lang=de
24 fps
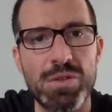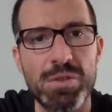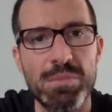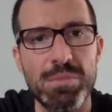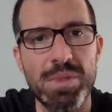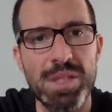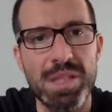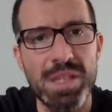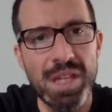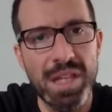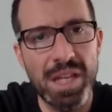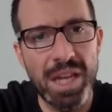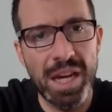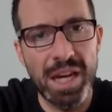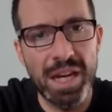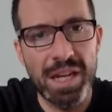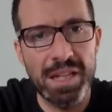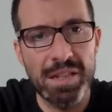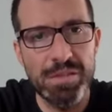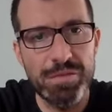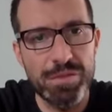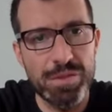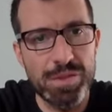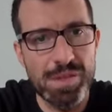die
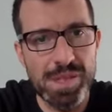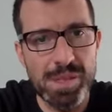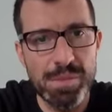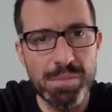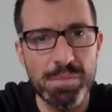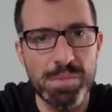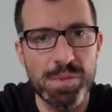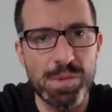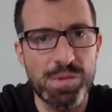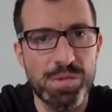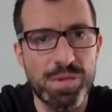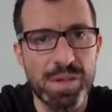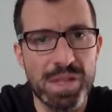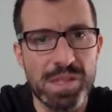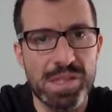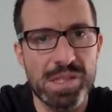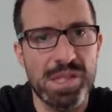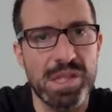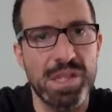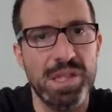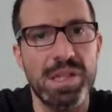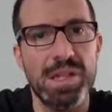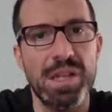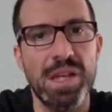Minderjährigen von 7 bis
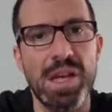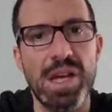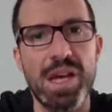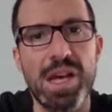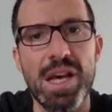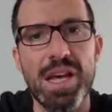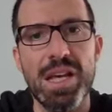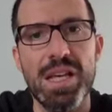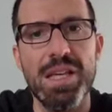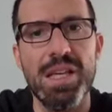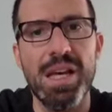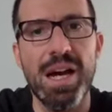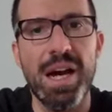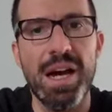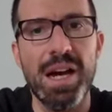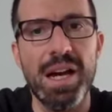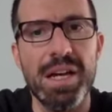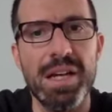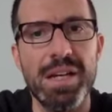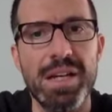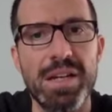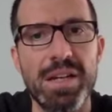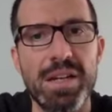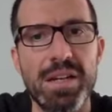14
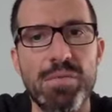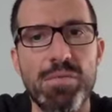Jahre,